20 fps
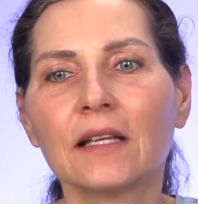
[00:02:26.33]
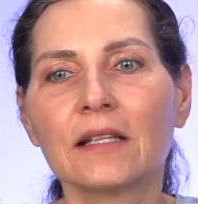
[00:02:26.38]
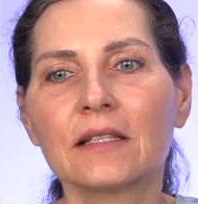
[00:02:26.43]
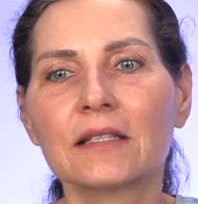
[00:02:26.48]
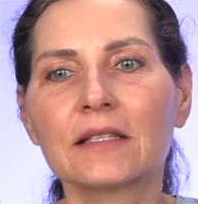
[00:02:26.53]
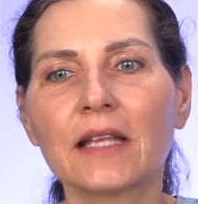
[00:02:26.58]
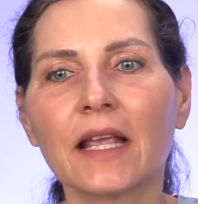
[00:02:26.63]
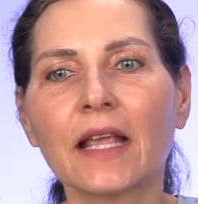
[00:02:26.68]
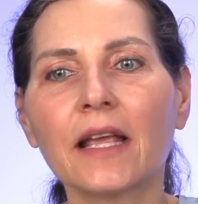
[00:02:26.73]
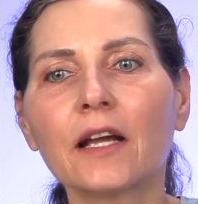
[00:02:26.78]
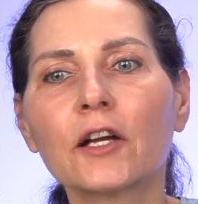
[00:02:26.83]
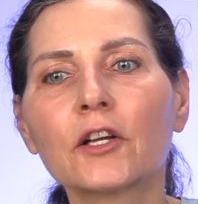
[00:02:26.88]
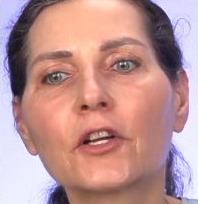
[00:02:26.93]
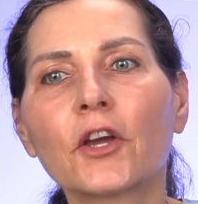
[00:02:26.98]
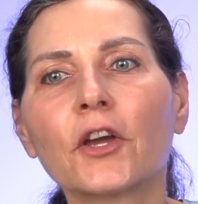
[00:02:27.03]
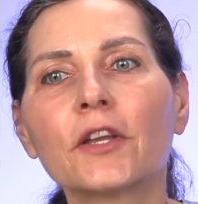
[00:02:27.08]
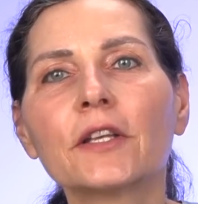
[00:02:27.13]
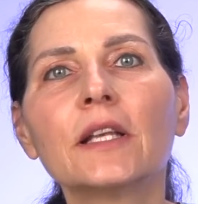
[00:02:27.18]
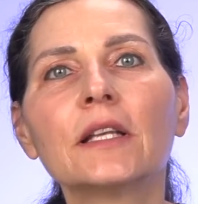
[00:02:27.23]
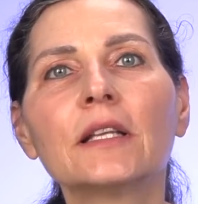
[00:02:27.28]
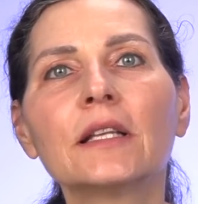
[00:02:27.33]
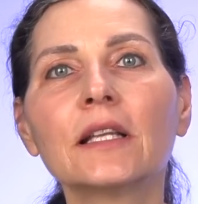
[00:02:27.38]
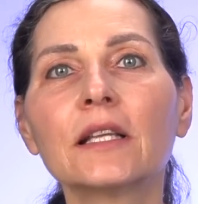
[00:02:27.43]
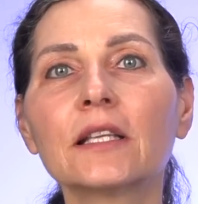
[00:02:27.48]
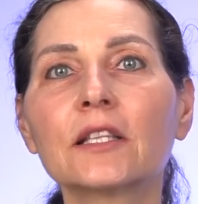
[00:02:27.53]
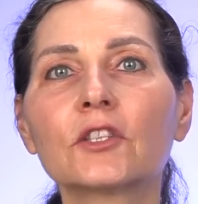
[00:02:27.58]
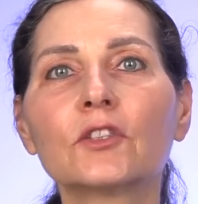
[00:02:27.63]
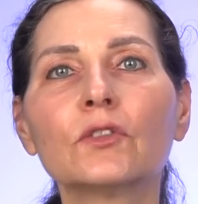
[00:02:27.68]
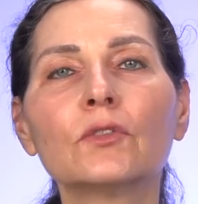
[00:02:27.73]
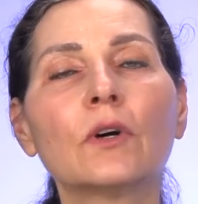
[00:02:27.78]
Seher können
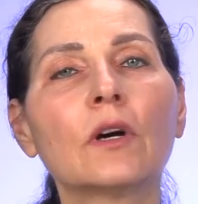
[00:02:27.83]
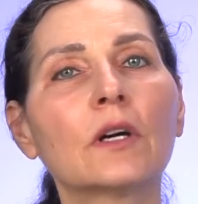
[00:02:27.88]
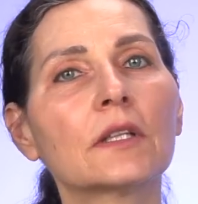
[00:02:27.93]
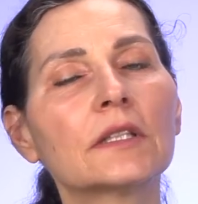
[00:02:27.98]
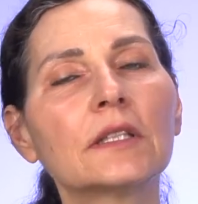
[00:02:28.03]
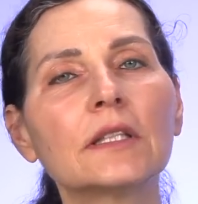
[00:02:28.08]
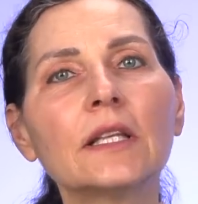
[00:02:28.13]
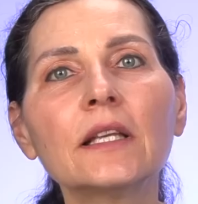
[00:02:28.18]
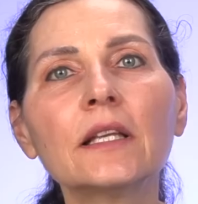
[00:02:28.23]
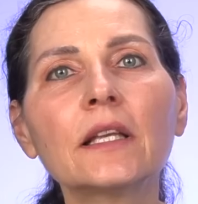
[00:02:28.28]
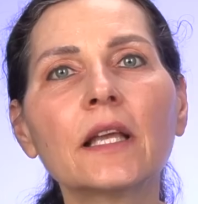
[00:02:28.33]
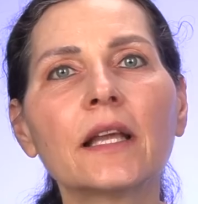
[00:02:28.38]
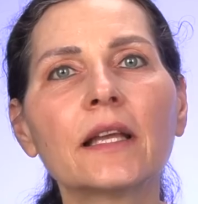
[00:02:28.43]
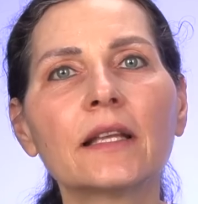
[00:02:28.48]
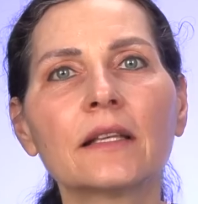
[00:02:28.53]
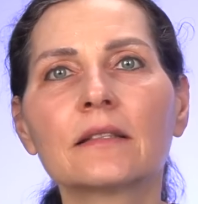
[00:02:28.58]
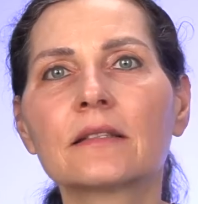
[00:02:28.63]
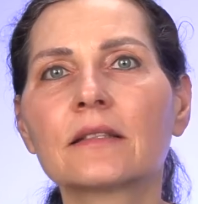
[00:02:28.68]
nicht nur Dinge